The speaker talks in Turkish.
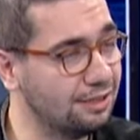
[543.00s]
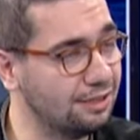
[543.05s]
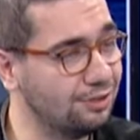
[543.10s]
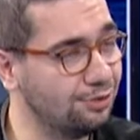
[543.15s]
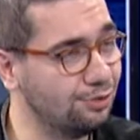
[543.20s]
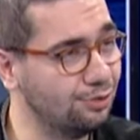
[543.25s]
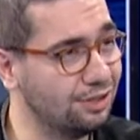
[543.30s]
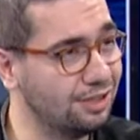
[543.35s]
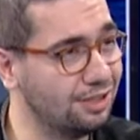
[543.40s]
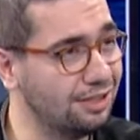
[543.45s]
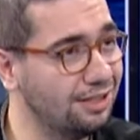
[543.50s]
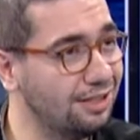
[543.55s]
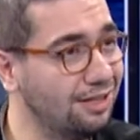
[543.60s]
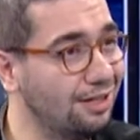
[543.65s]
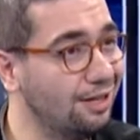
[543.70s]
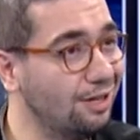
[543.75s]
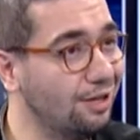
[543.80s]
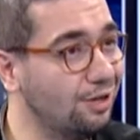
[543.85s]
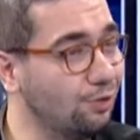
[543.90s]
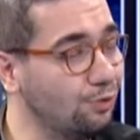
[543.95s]
diyor ki
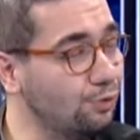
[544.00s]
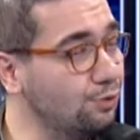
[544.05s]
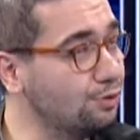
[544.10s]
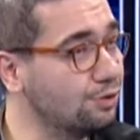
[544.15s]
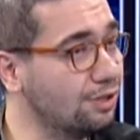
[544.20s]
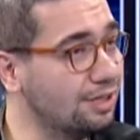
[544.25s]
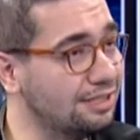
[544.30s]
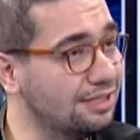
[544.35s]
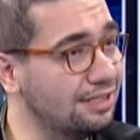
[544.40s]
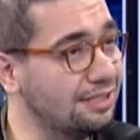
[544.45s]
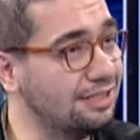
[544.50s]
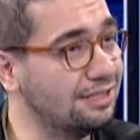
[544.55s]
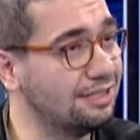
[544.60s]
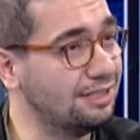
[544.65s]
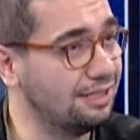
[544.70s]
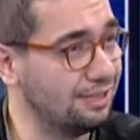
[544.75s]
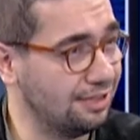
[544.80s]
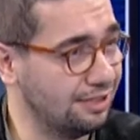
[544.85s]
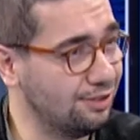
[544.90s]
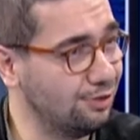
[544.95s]
Ulus
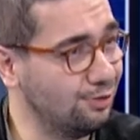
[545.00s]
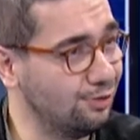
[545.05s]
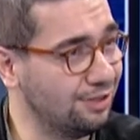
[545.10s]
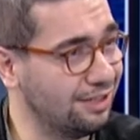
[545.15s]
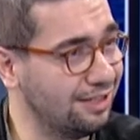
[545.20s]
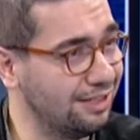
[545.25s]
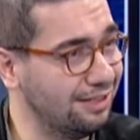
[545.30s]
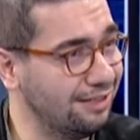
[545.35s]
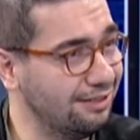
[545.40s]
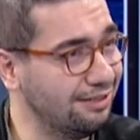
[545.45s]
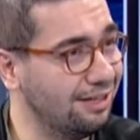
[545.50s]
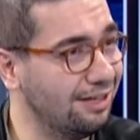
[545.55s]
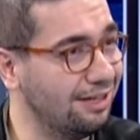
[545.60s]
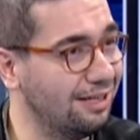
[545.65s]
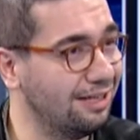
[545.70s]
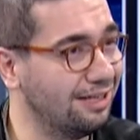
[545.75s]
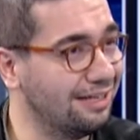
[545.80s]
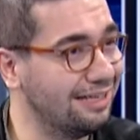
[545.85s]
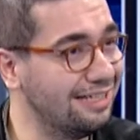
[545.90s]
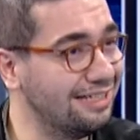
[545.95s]
gazetesi yazıyor ki
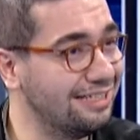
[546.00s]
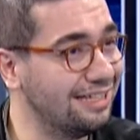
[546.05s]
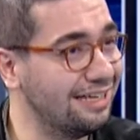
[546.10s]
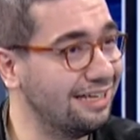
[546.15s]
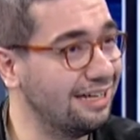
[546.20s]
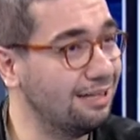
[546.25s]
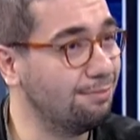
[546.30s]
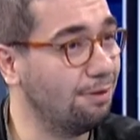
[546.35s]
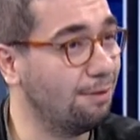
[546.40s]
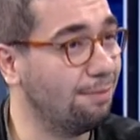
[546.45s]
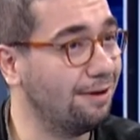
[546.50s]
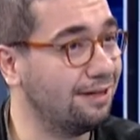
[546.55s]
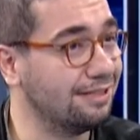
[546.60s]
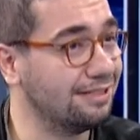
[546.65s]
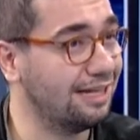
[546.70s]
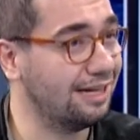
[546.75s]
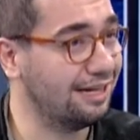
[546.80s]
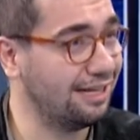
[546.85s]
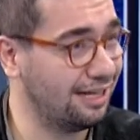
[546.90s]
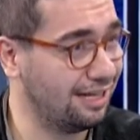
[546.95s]
e, kiliseleri
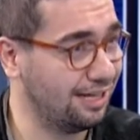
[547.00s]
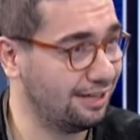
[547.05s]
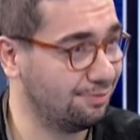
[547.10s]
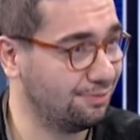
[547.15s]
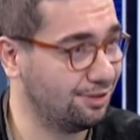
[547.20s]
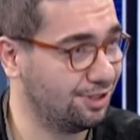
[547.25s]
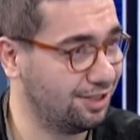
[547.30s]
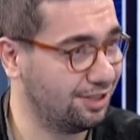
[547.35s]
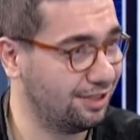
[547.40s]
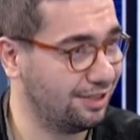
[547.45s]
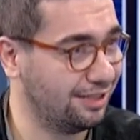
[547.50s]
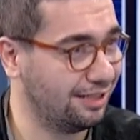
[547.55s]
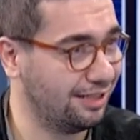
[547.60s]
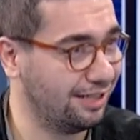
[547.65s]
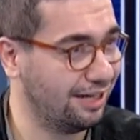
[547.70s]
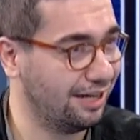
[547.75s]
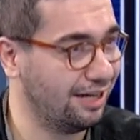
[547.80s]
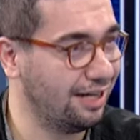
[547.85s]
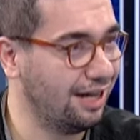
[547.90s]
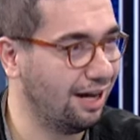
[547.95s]
papazlar yakmıştı yazılmıştır
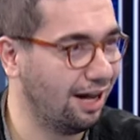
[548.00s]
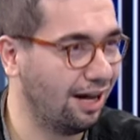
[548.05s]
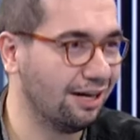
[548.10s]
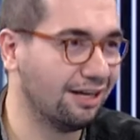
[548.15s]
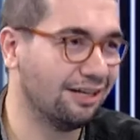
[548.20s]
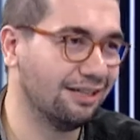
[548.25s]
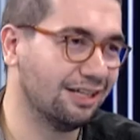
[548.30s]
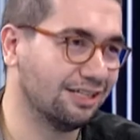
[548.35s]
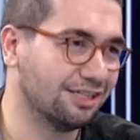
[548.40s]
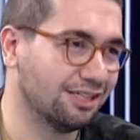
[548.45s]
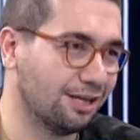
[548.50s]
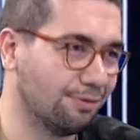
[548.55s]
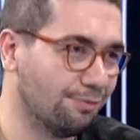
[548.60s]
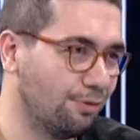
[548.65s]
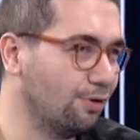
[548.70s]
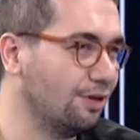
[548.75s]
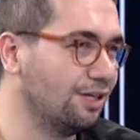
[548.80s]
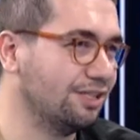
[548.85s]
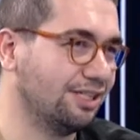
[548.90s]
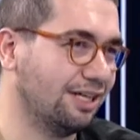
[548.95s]
diye. Arkadaşlar
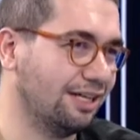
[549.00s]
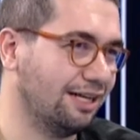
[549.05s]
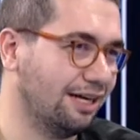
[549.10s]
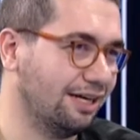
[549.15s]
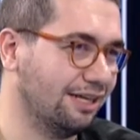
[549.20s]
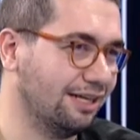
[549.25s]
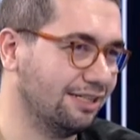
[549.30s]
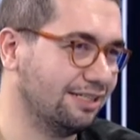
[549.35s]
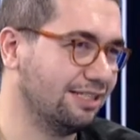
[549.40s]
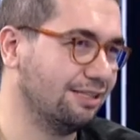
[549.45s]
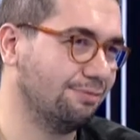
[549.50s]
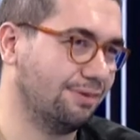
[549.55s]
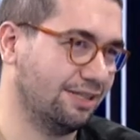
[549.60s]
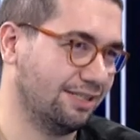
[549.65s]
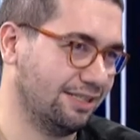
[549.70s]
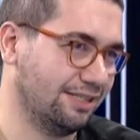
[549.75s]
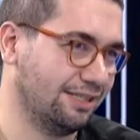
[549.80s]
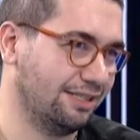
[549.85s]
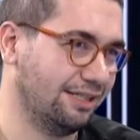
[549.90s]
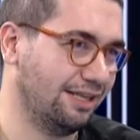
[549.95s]
böyle şeyler
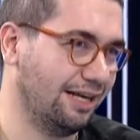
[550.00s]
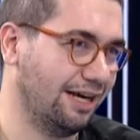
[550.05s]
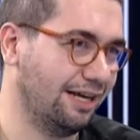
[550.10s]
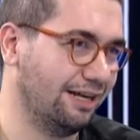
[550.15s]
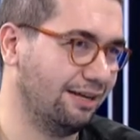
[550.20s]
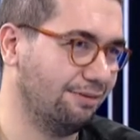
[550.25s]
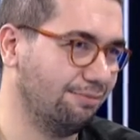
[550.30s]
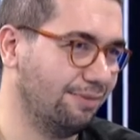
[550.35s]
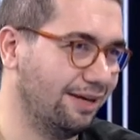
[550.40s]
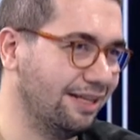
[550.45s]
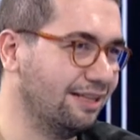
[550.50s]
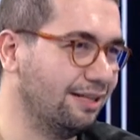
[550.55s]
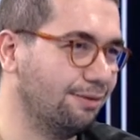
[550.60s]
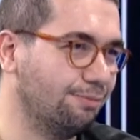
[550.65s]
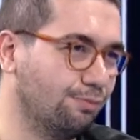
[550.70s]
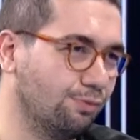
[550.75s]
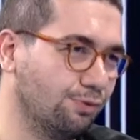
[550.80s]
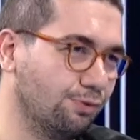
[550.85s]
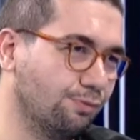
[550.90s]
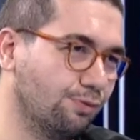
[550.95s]
yazılmasın yani medya
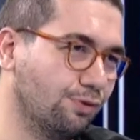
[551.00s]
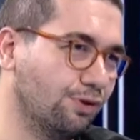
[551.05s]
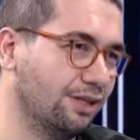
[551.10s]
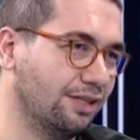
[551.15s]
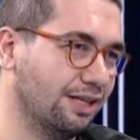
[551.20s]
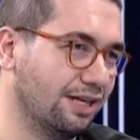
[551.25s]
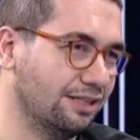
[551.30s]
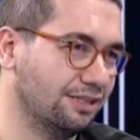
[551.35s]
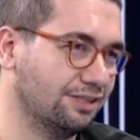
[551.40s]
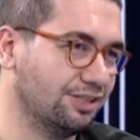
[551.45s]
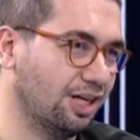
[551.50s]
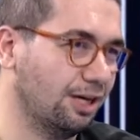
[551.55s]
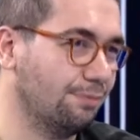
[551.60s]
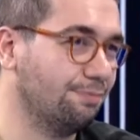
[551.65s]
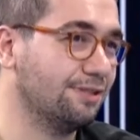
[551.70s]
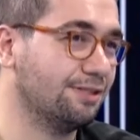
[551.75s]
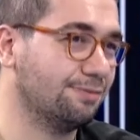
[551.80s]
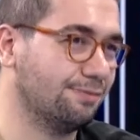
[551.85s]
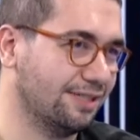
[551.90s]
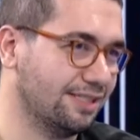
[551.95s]
bunu bu kadar
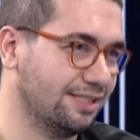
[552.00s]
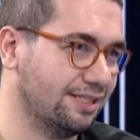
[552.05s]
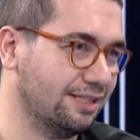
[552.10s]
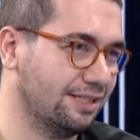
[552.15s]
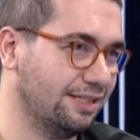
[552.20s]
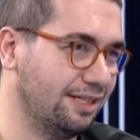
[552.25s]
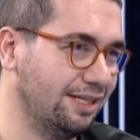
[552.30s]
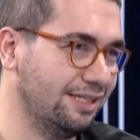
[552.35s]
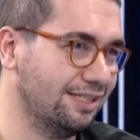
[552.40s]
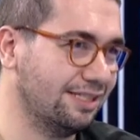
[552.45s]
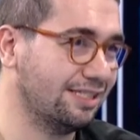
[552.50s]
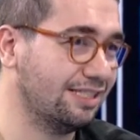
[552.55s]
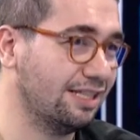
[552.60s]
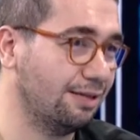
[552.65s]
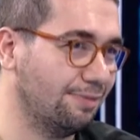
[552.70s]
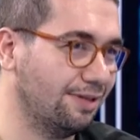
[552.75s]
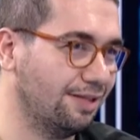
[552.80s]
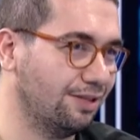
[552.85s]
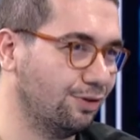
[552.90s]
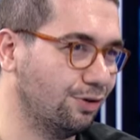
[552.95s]
çarpıtmasın diye
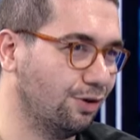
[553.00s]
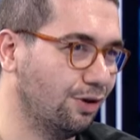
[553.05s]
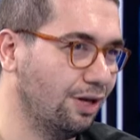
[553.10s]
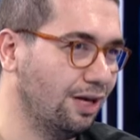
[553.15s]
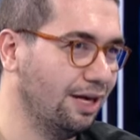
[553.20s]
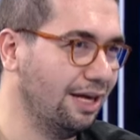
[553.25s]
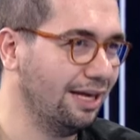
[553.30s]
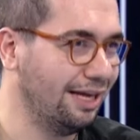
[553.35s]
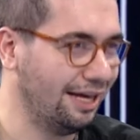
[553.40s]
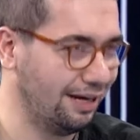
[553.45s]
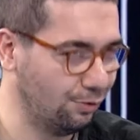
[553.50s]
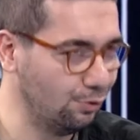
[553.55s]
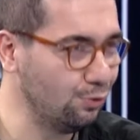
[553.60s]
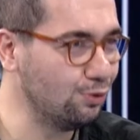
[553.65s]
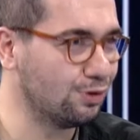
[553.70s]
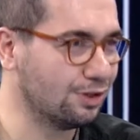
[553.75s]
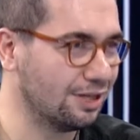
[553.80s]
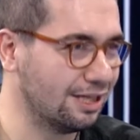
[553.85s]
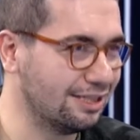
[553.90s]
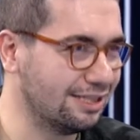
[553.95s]
sitem ediyor. Hı hı. Yani
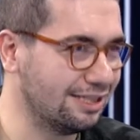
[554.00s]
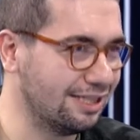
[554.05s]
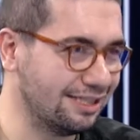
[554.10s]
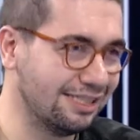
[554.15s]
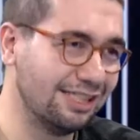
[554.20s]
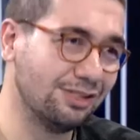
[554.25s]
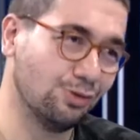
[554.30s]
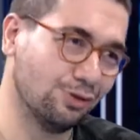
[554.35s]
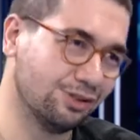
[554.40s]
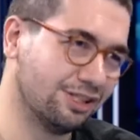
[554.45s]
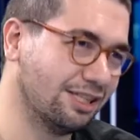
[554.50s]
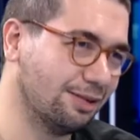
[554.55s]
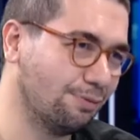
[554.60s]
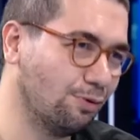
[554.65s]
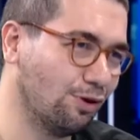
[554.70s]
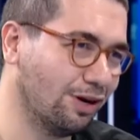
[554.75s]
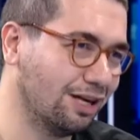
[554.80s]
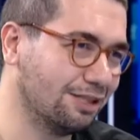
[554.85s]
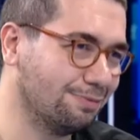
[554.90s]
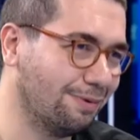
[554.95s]
Ulus gazetesi sonuçta
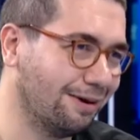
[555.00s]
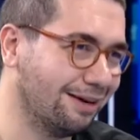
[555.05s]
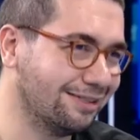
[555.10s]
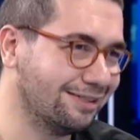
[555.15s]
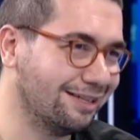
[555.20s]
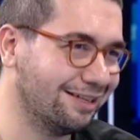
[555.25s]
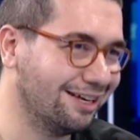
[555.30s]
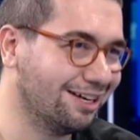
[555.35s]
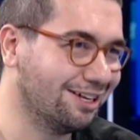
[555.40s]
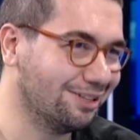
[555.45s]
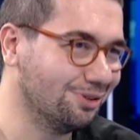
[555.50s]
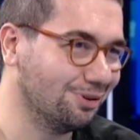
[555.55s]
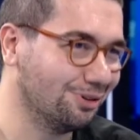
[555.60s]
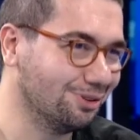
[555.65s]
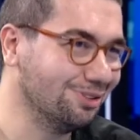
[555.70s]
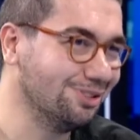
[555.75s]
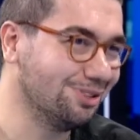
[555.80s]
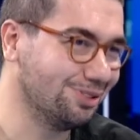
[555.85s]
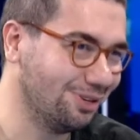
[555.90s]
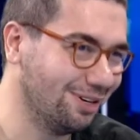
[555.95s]
Demokrat Parti'ye yakın
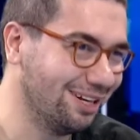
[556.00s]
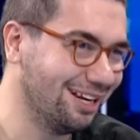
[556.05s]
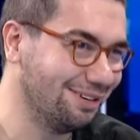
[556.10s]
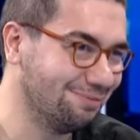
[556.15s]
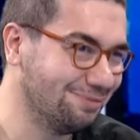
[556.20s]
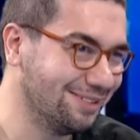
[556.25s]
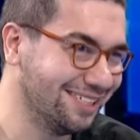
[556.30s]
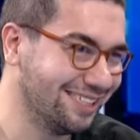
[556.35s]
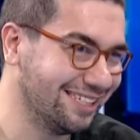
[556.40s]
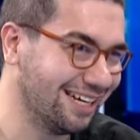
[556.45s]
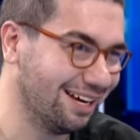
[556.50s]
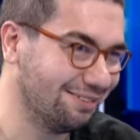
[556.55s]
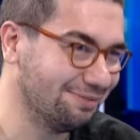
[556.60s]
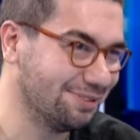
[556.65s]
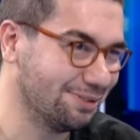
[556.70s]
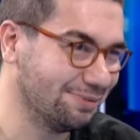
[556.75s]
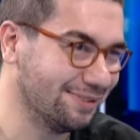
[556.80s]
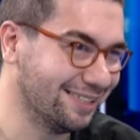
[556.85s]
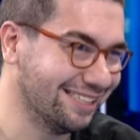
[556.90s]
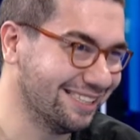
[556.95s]
olduğunu söyleyemeyeceğiz evet.
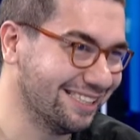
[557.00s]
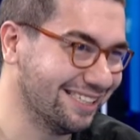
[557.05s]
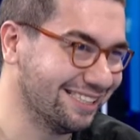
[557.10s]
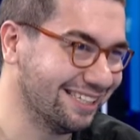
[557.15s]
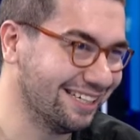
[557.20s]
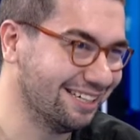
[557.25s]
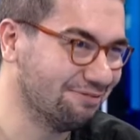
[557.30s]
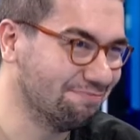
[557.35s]
biz bir gazete.